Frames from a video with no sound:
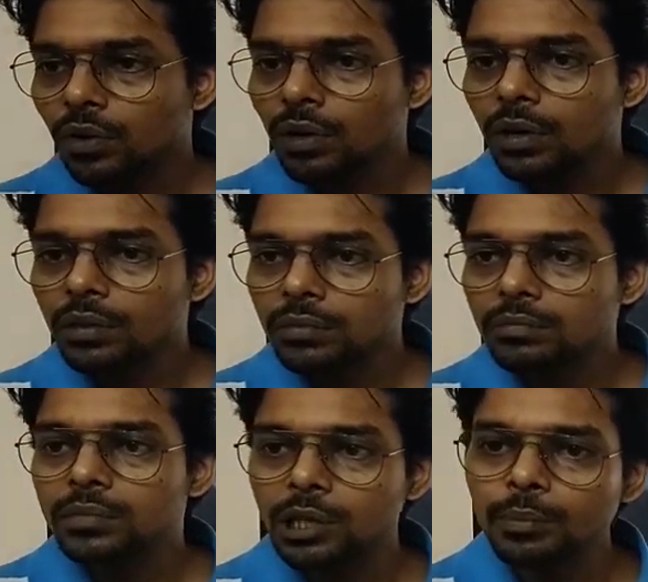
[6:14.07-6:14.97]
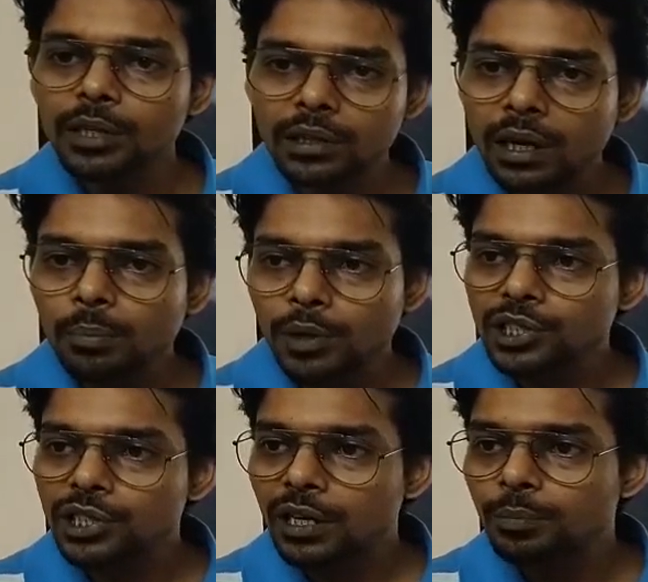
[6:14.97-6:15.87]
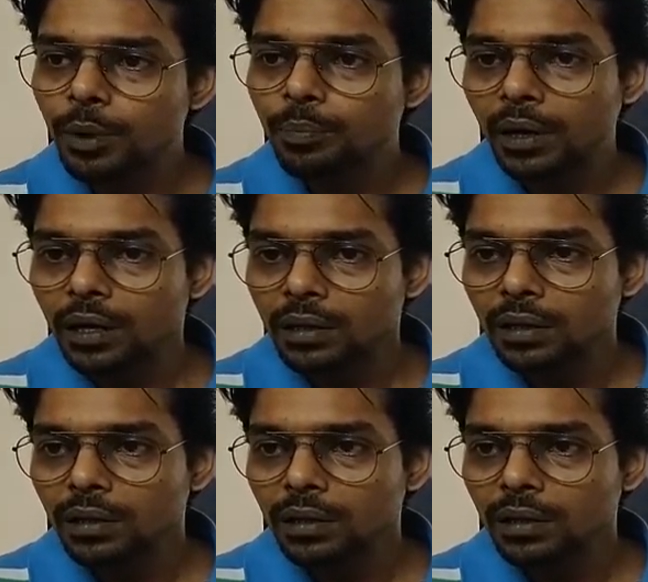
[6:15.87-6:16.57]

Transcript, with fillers: और जब इतना प्रेशर इन पे पड़ा